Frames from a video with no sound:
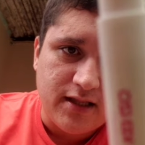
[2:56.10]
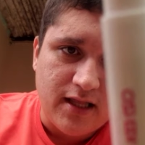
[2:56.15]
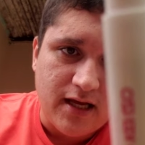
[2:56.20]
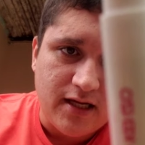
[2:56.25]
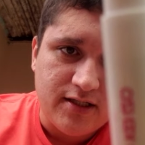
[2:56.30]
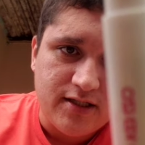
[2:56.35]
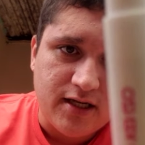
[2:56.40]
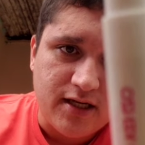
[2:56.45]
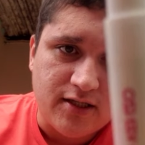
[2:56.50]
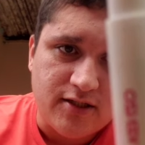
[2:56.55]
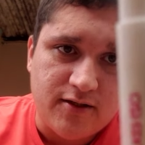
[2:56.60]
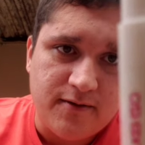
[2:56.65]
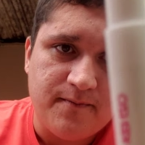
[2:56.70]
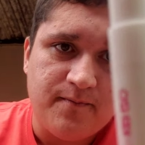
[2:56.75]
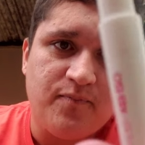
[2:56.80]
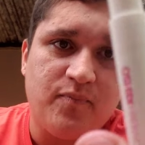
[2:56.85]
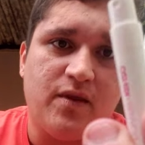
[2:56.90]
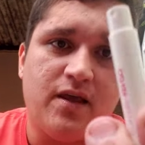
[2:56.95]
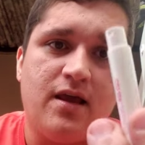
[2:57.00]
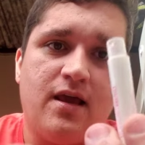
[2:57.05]
tá, gente?
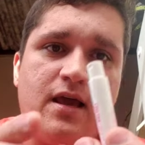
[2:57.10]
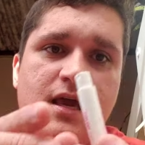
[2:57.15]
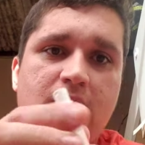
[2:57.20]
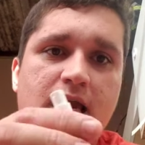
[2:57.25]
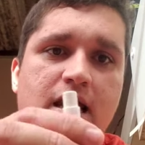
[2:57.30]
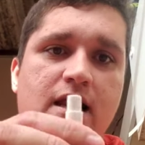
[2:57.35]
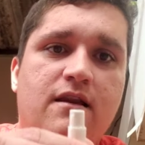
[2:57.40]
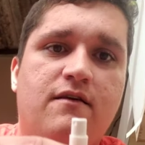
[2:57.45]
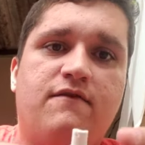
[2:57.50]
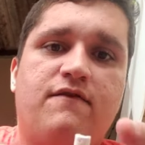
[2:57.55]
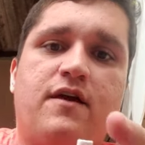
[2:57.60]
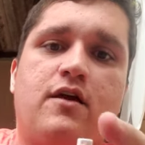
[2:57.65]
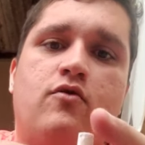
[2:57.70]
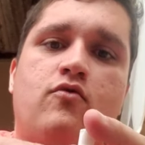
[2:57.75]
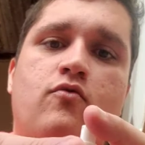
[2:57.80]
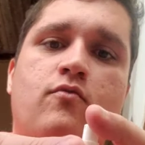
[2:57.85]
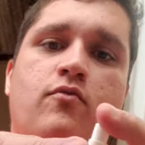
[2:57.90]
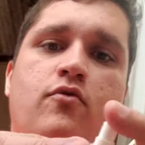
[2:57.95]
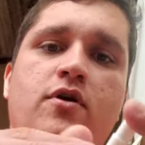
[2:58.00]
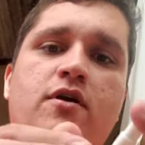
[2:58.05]
Ele vem
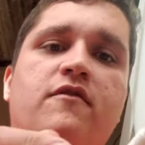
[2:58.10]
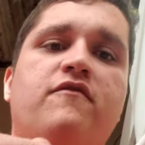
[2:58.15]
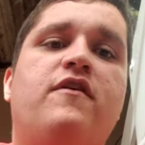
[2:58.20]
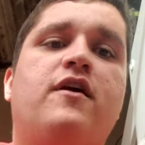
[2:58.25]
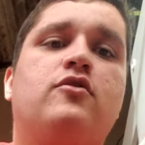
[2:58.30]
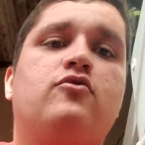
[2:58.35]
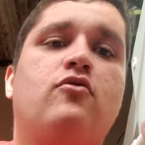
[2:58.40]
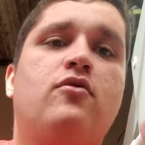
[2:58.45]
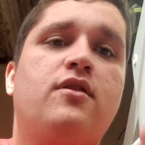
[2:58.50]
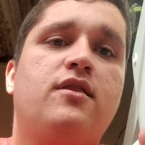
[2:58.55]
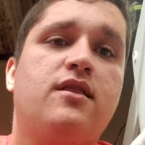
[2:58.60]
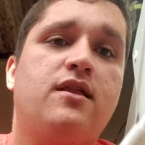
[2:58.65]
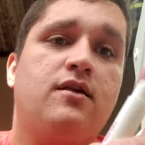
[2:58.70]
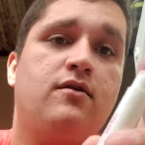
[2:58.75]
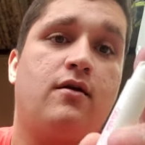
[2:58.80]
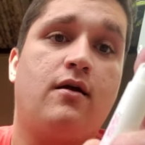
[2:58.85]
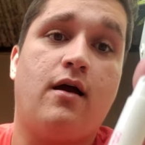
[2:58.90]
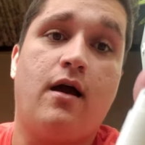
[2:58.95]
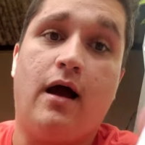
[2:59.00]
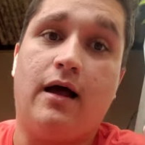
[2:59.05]
com
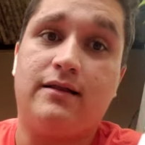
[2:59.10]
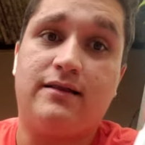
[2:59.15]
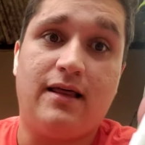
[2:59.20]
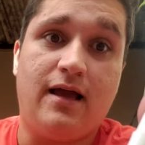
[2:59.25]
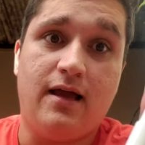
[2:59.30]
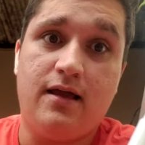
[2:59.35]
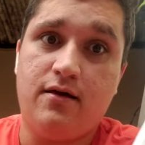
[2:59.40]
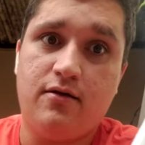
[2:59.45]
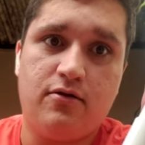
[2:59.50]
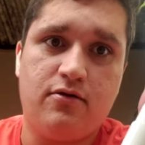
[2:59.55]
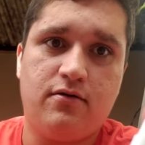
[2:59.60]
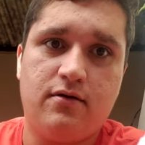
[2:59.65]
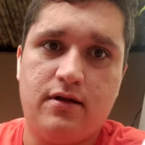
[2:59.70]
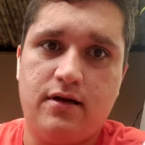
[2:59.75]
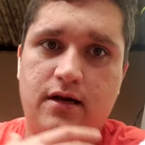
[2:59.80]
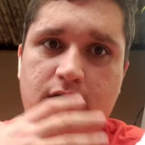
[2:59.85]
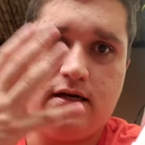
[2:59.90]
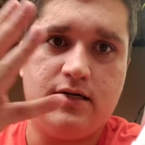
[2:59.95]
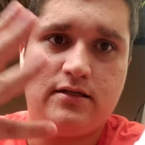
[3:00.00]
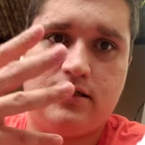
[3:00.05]
um Até isso
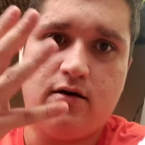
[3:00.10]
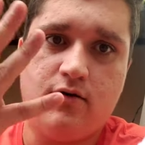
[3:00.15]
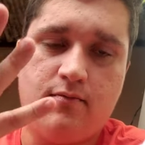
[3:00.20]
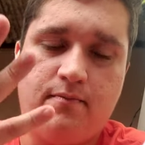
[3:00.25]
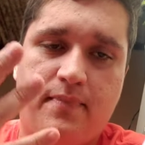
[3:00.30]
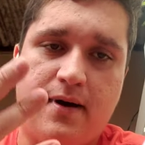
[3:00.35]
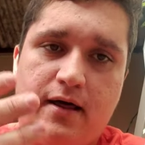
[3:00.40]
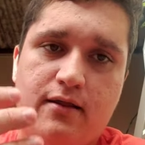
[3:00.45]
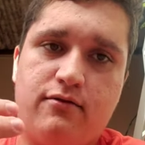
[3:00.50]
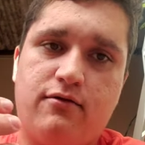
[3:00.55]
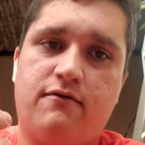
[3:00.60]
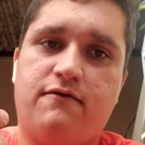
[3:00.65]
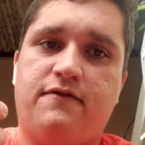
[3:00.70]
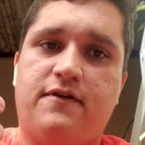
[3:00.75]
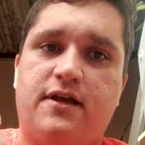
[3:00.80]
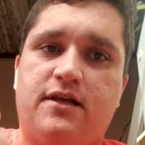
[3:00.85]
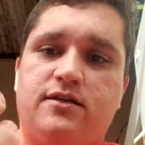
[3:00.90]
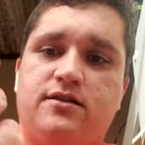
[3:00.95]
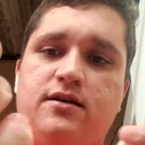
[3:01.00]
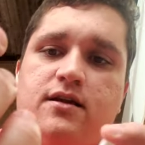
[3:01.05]
eles dão um passo à
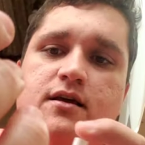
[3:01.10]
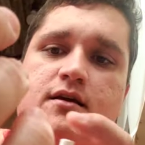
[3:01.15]
frente,